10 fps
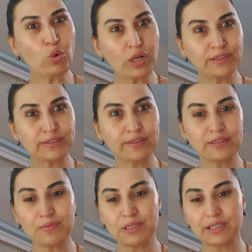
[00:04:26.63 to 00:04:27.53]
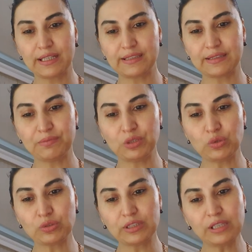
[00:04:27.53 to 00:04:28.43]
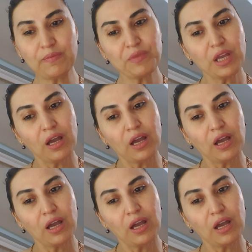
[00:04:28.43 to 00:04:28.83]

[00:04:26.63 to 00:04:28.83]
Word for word: Oranın da damarı kesin bir noktada.